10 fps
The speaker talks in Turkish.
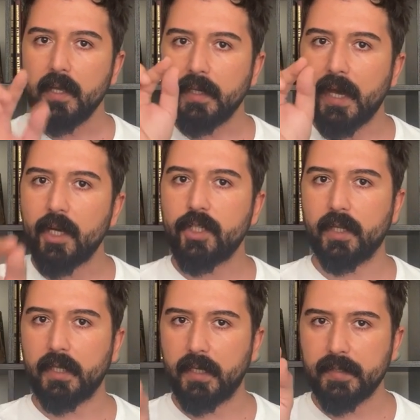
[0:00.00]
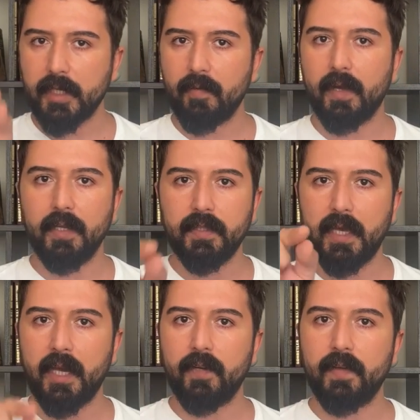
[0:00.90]
Gerçekten seven,
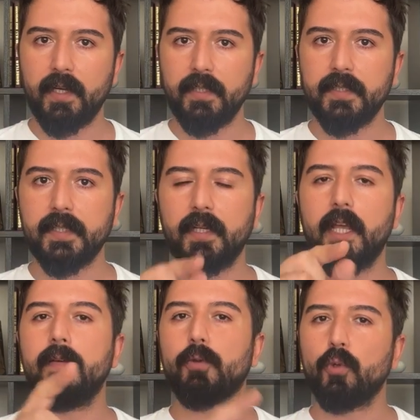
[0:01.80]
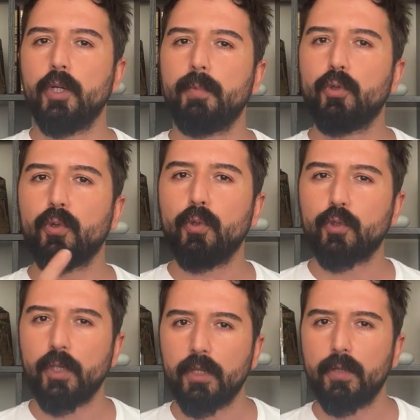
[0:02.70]
değer veren insan evet o libido
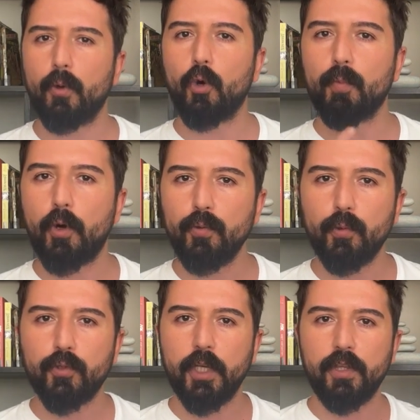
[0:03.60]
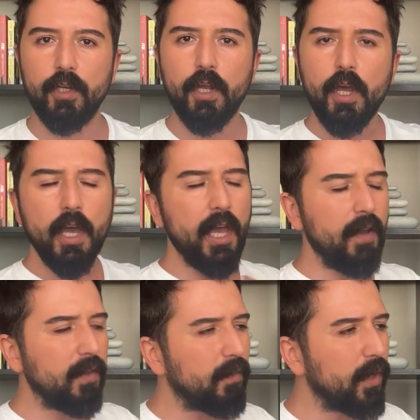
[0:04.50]
yüksektir, hormon yüksektir.
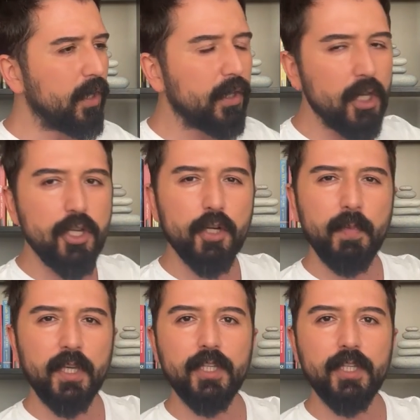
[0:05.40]
Evde vakit geçirmek